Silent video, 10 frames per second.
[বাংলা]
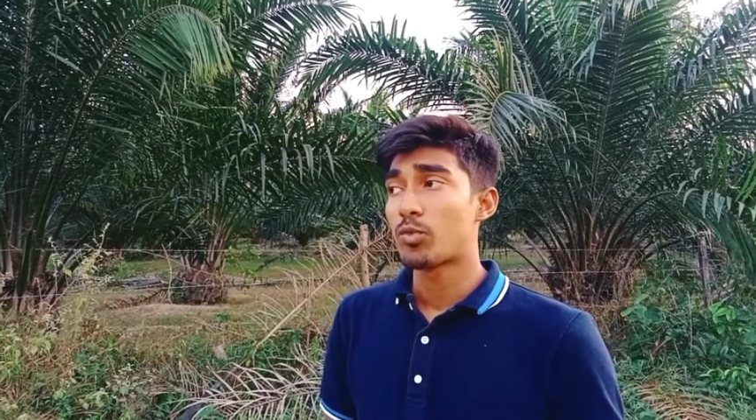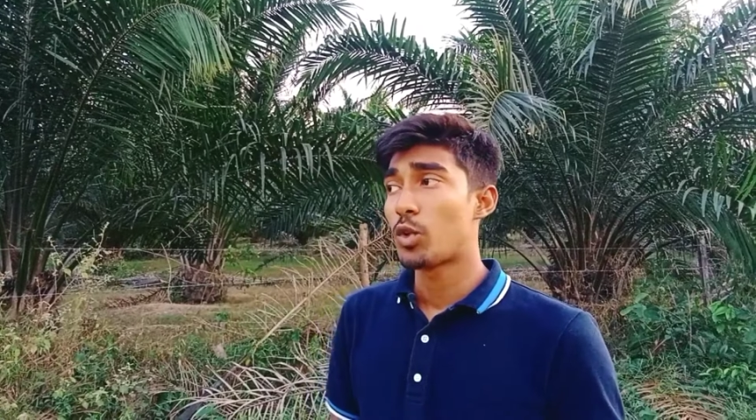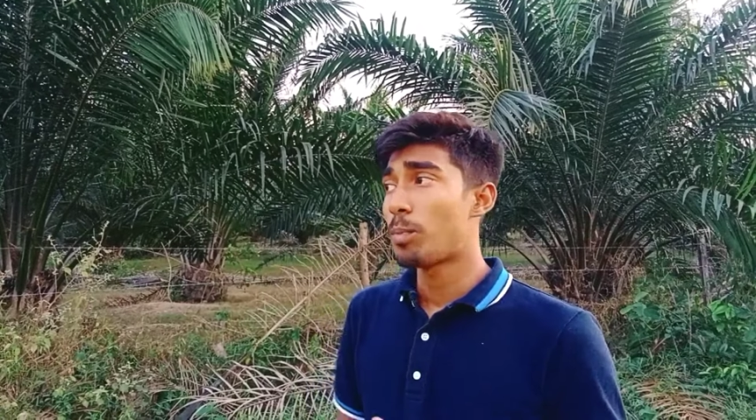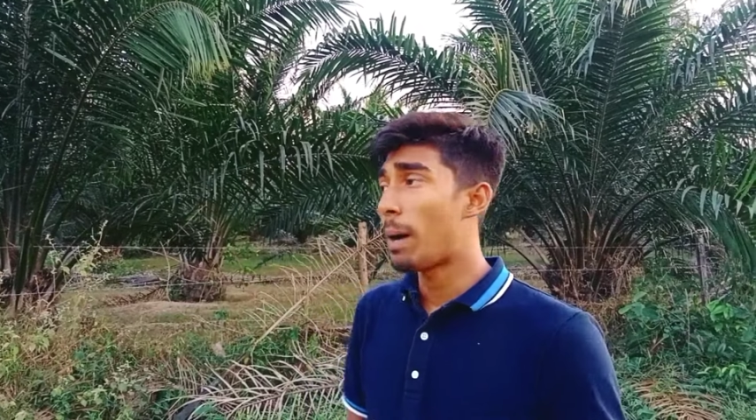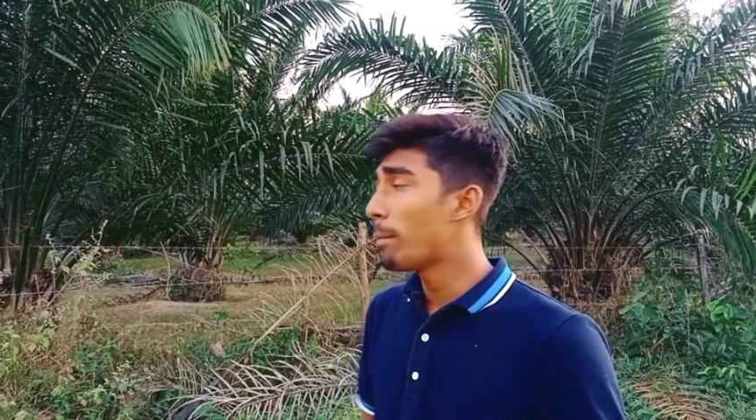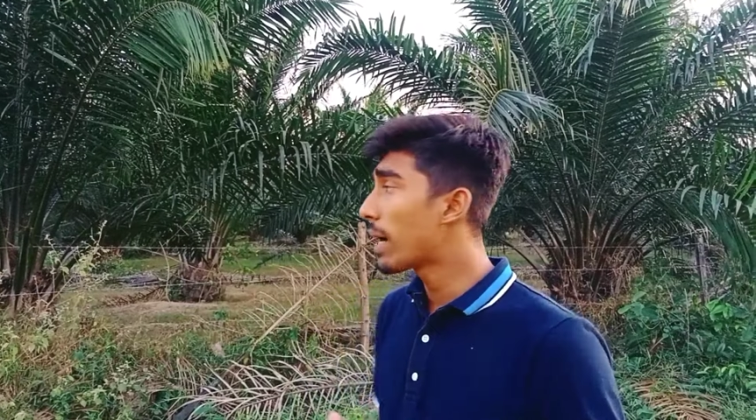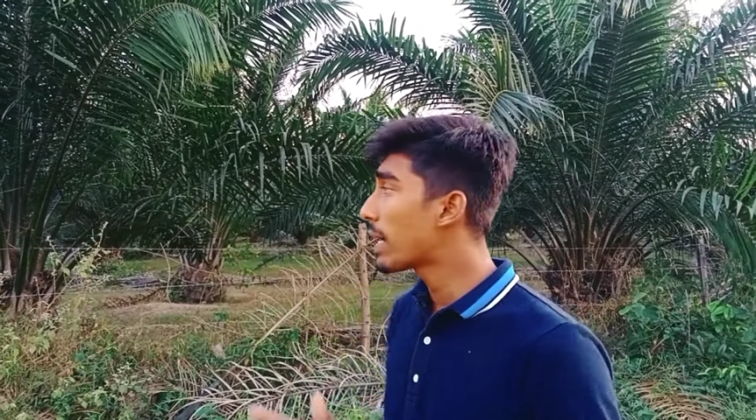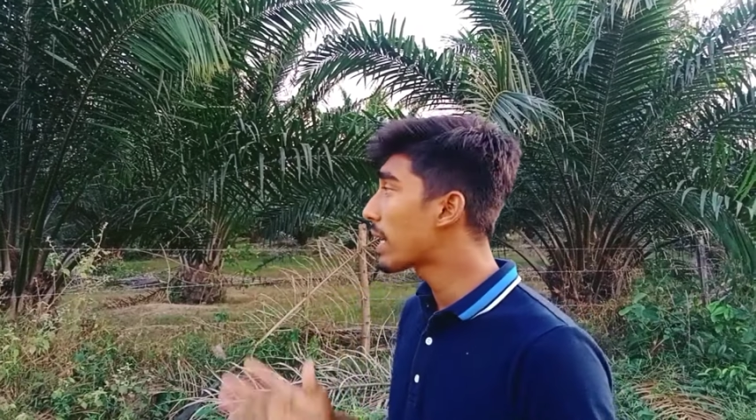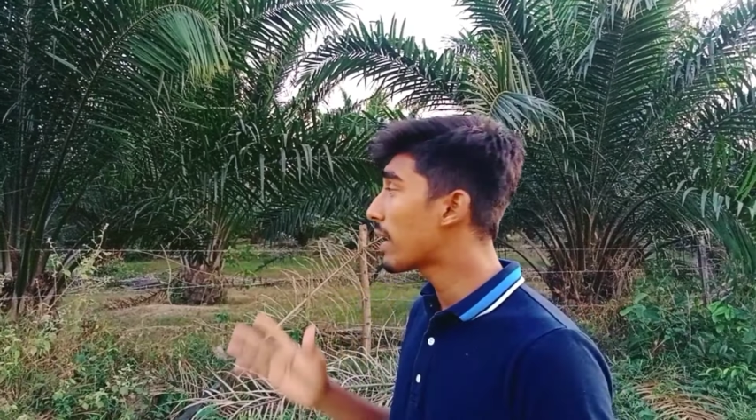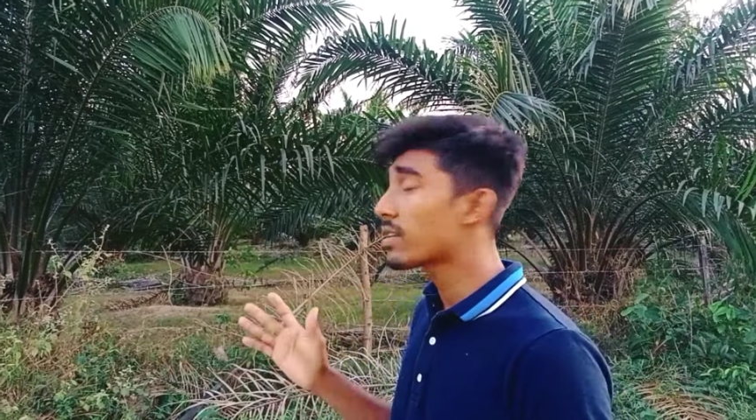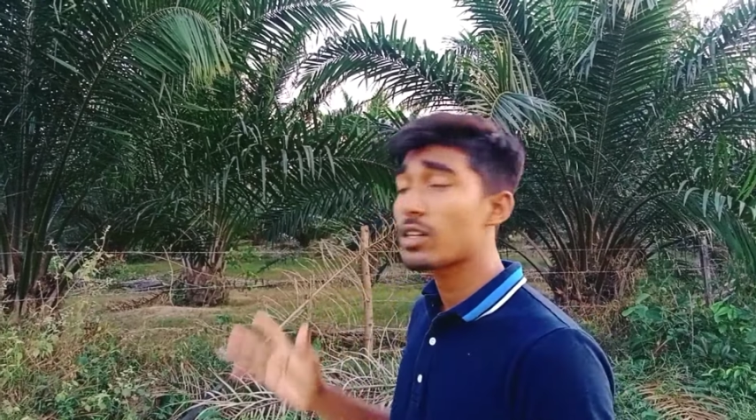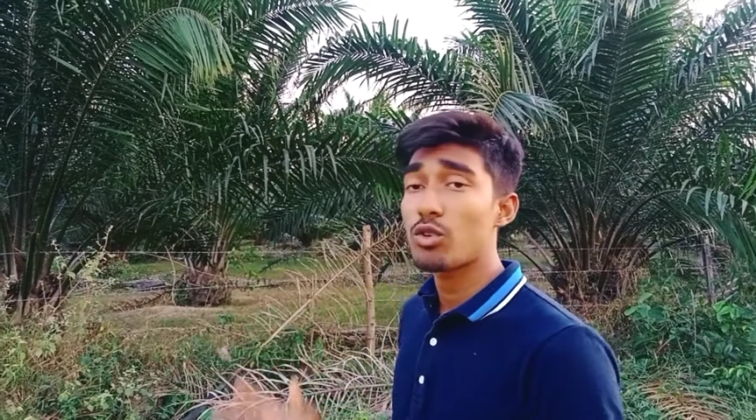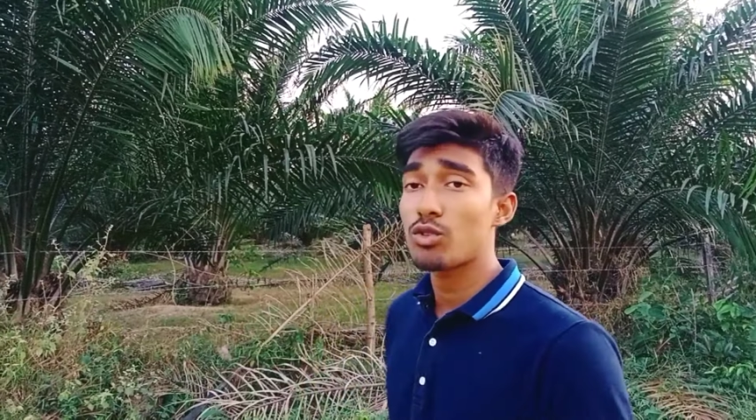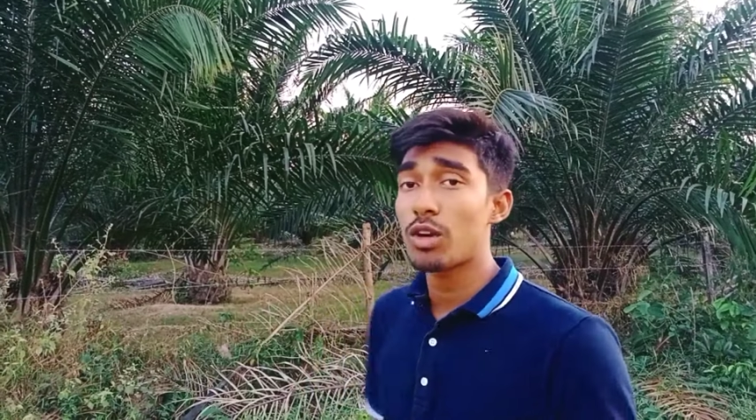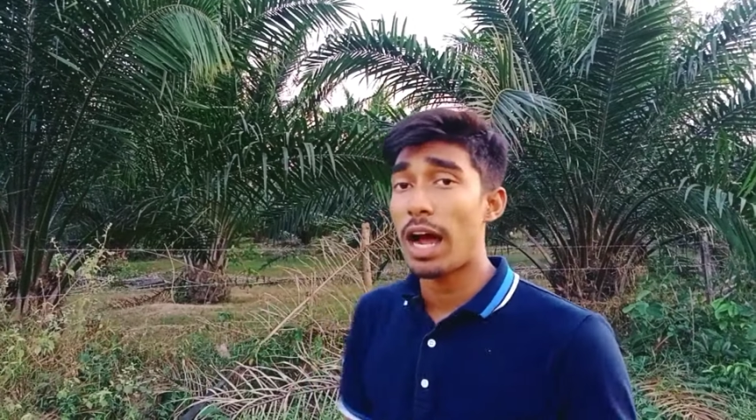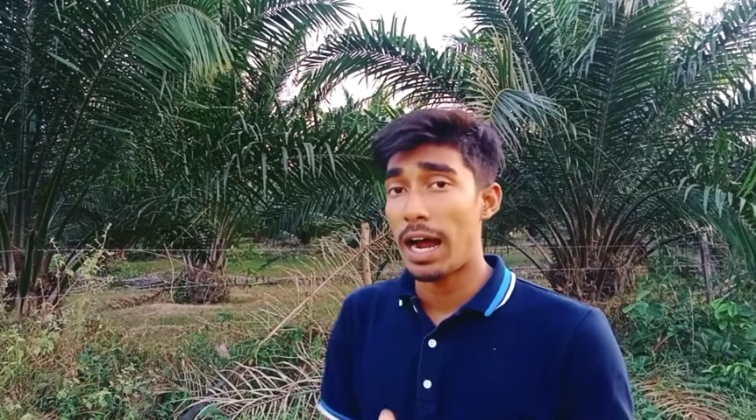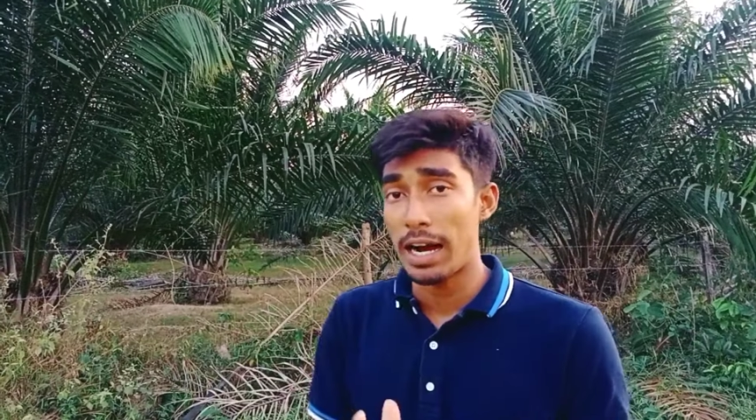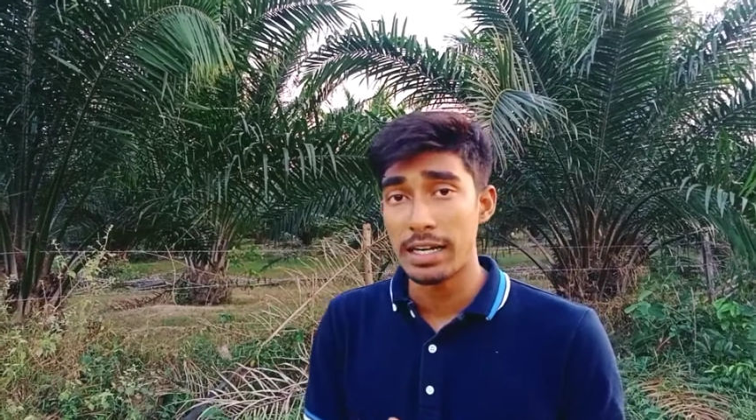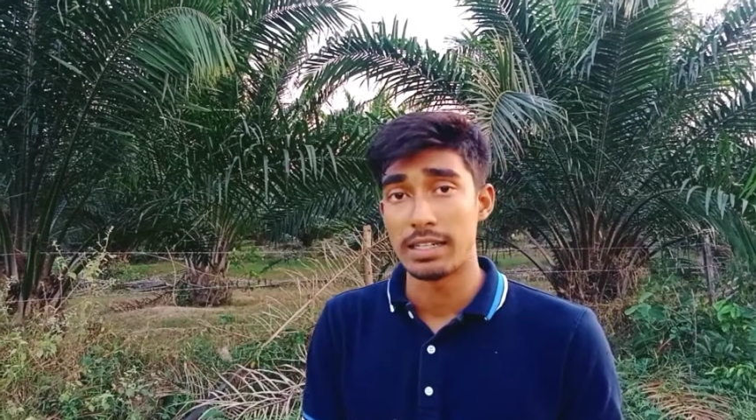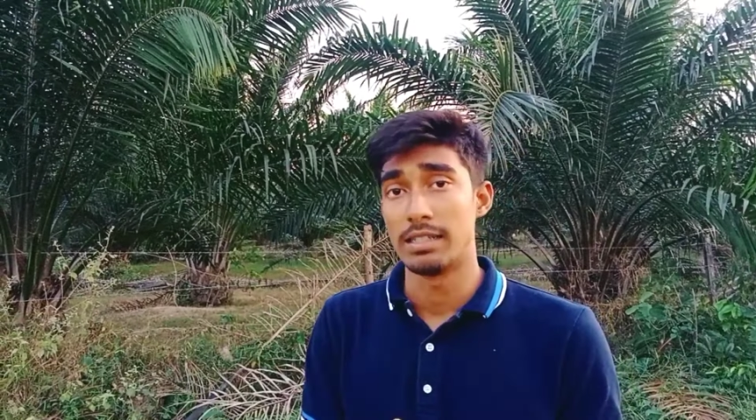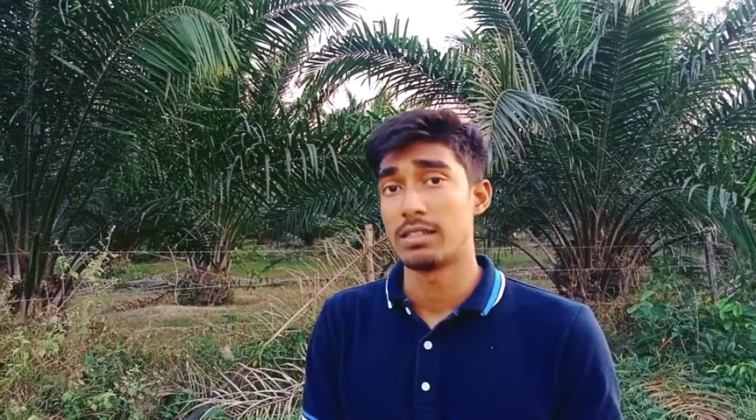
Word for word: তো পাম বাগানের কাজটা কতটা হার্ড